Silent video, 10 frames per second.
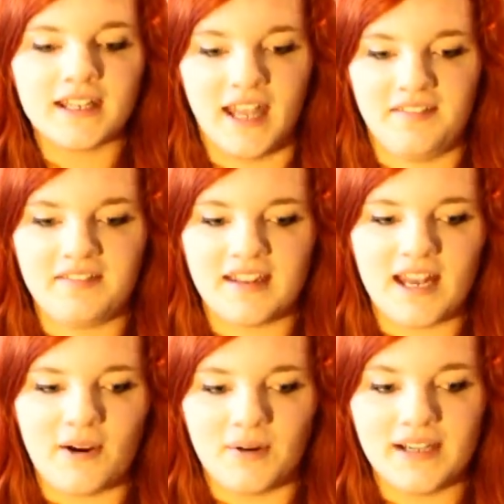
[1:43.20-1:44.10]
Ganz
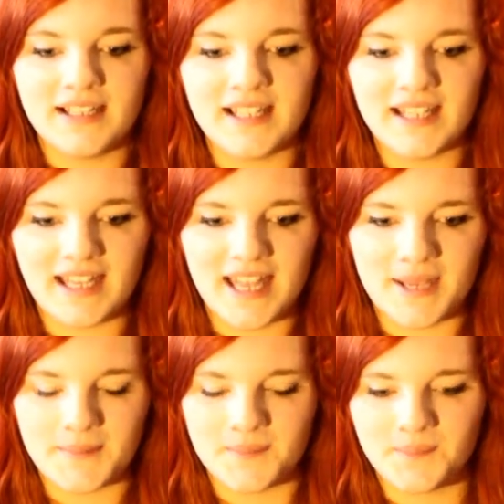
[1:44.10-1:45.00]
genau.
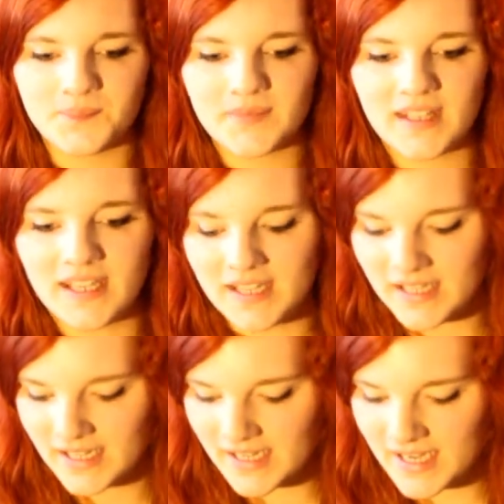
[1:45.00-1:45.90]
Ähm,
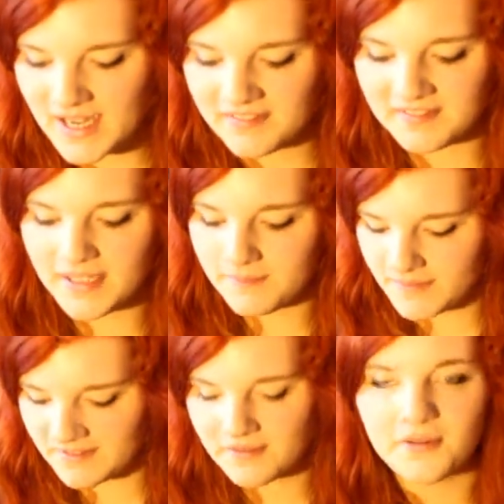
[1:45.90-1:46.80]
es
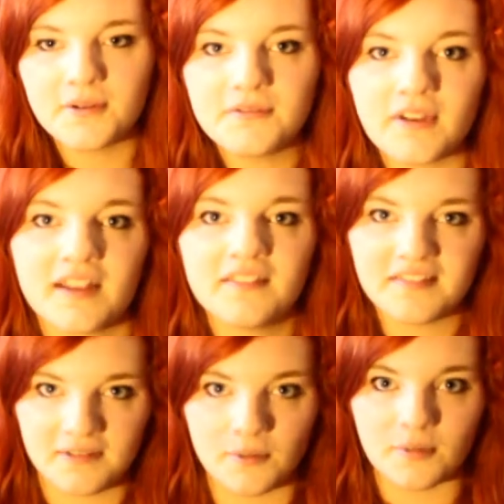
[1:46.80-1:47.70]
gibt diese fünf
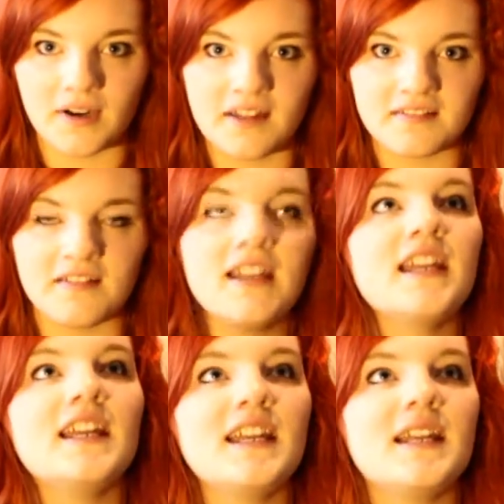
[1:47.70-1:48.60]
Fraktionen. Also
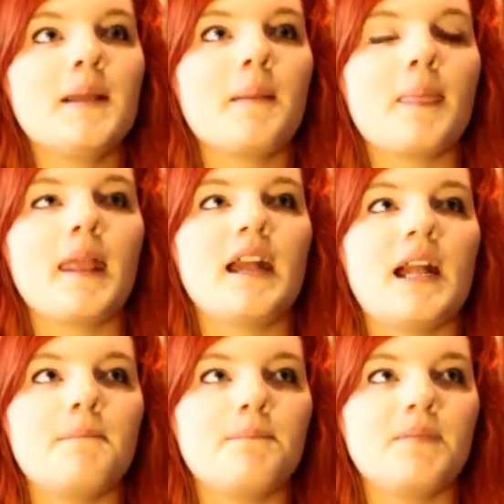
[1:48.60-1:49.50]

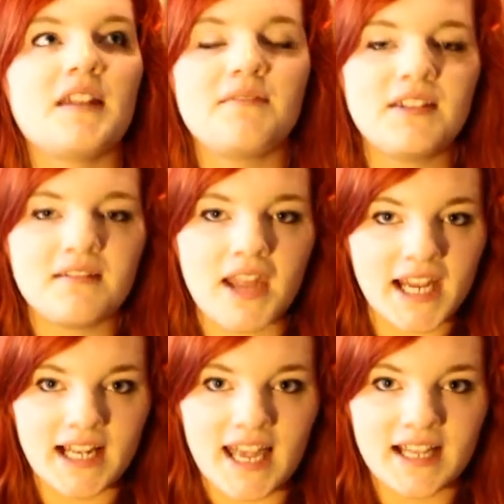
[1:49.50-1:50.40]
ähm, das wird so
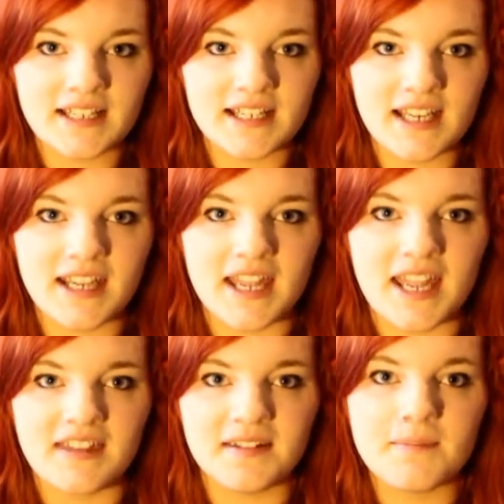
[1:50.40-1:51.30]
erklärt,
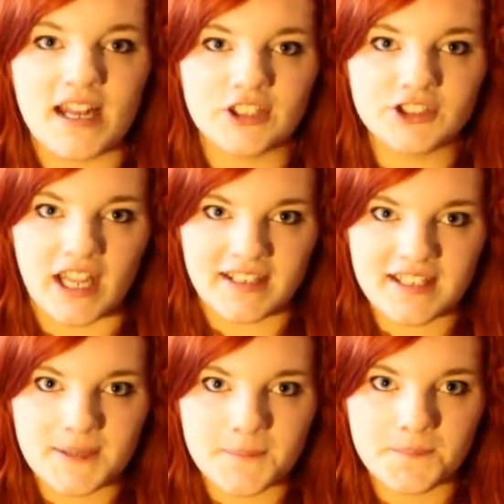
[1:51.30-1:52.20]
es gibt eine Stadt.